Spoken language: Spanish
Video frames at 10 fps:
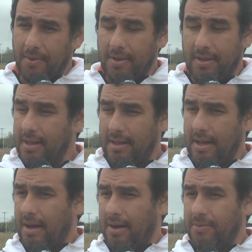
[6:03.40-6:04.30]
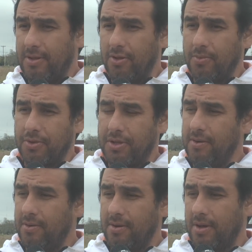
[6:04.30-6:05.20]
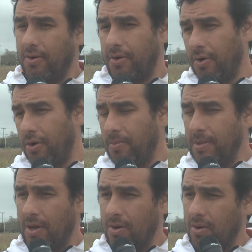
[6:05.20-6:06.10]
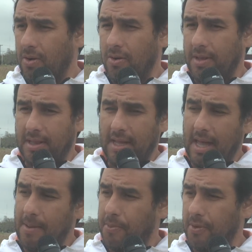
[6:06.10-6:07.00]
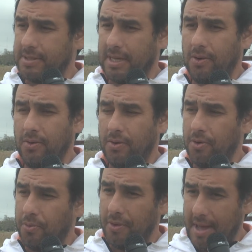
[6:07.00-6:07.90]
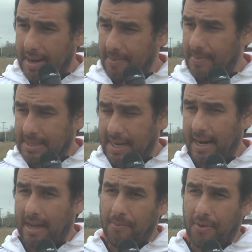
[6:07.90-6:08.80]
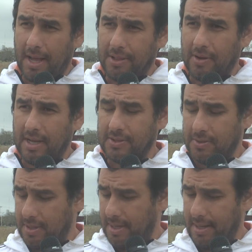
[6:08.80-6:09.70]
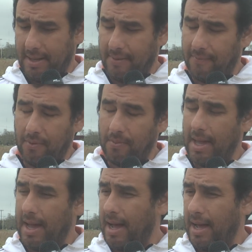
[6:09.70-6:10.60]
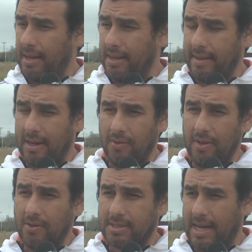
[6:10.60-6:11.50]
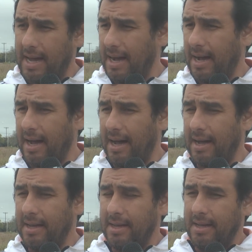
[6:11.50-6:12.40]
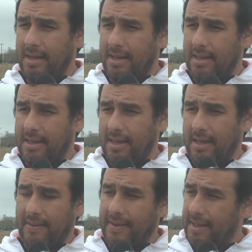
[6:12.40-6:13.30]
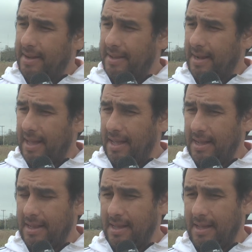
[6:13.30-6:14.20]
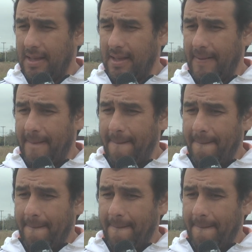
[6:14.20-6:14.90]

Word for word: por distintos motivos económicos, de tiempo, de salud, no podían empezar el campeonato, caso de Flumián, de Luis Ollaga, de Andrés de Ertelendi,